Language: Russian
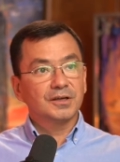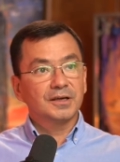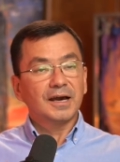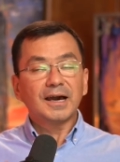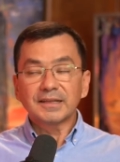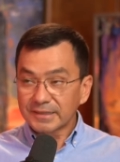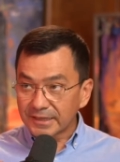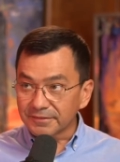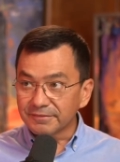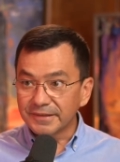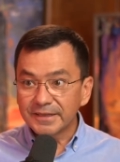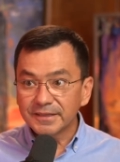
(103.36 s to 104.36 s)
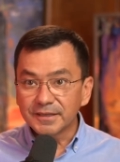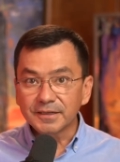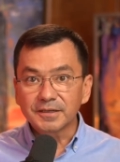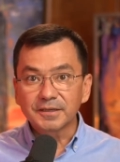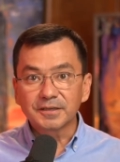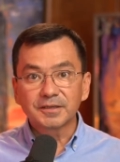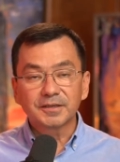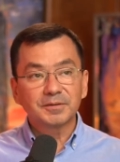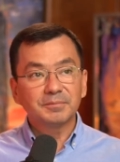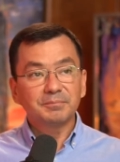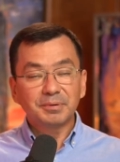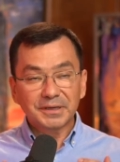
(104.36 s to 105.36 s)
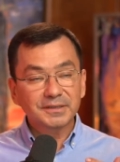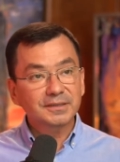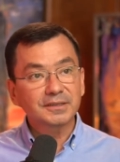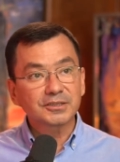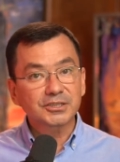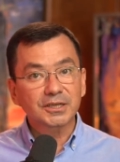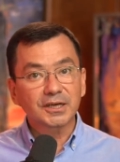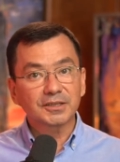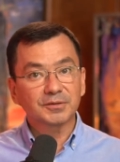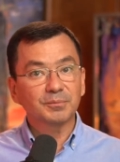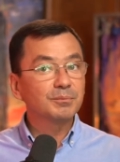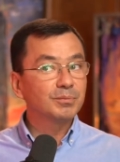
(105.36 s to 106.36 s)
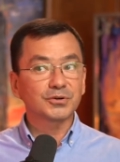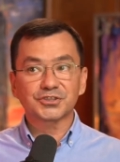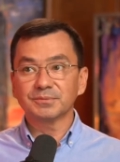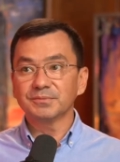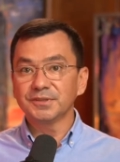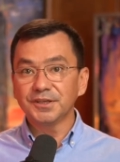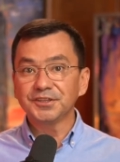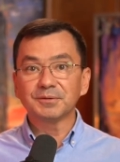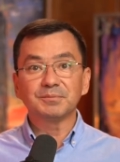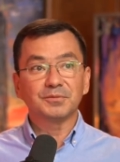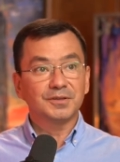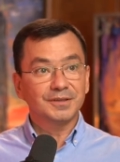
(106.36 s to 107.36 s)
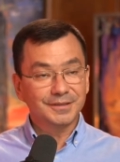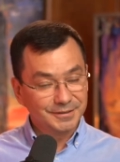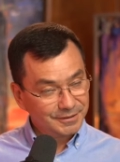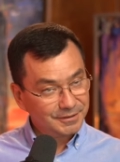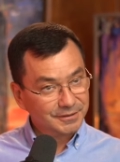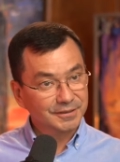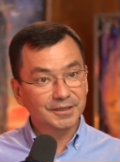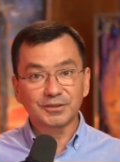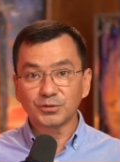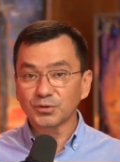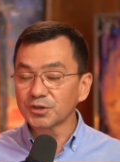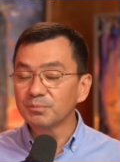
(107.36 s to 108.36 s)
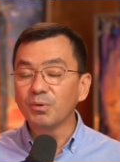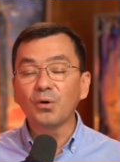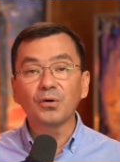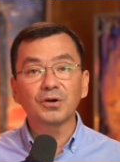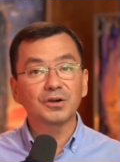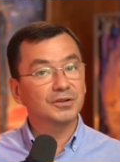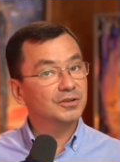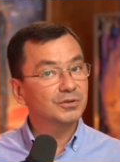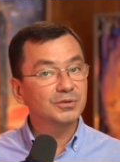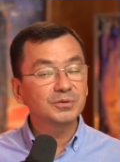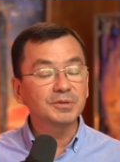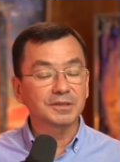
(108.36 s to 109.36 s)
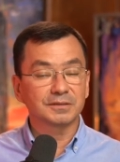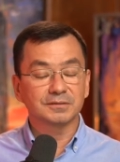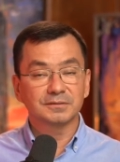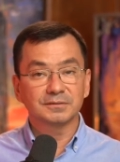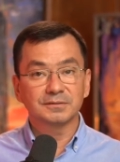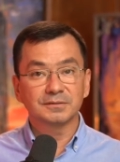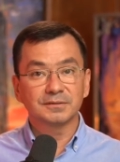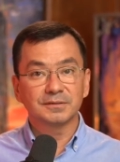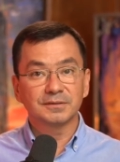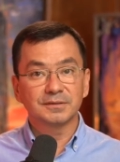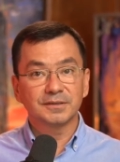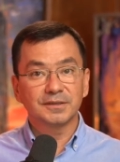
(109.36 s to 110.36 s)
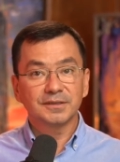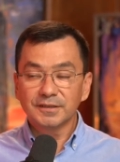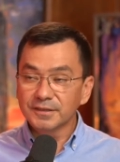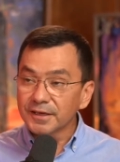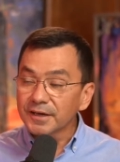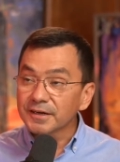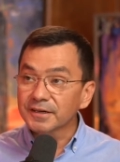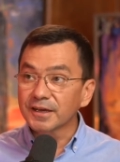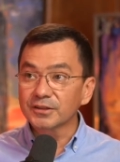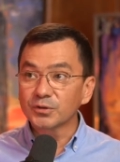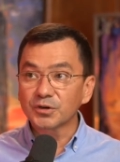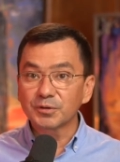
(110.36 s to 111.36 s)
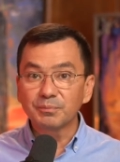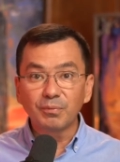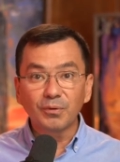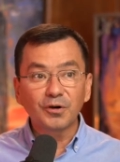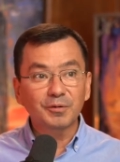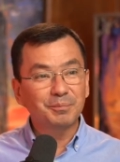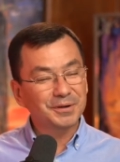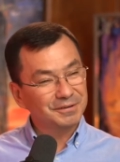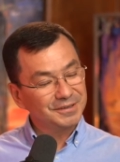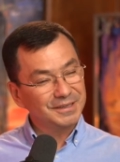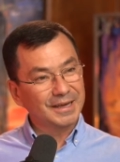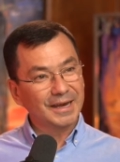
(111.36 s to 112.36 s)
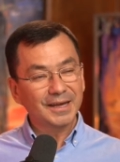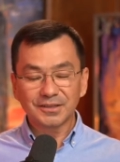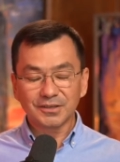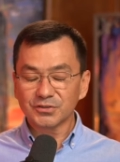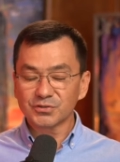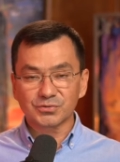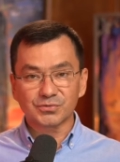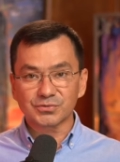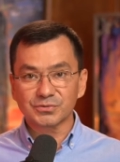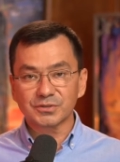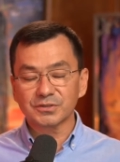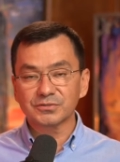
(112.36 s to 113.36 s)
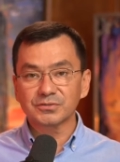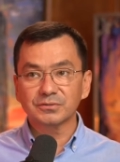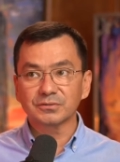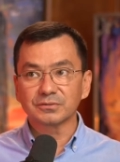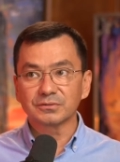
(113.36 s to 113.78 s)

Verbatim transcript: Откровения принадлежат Божьим детям, тех, которых Бог любит тех, которые Бог привлекает к Иисусу Христу.